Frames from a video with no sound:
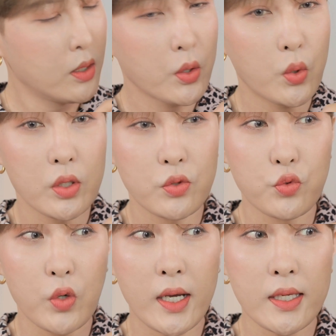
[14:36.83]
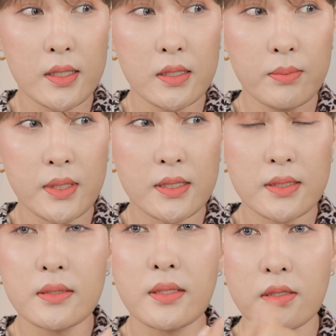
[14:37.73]
이렇게 두 아이를
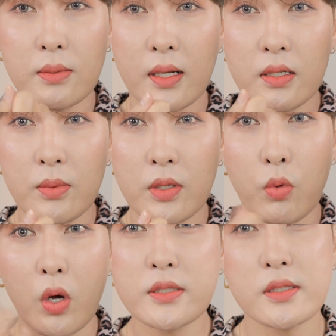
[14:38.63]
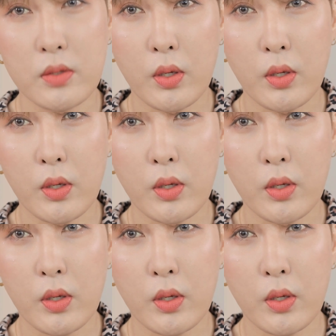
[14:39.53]
믹스를 해서 바르면 훨씬 더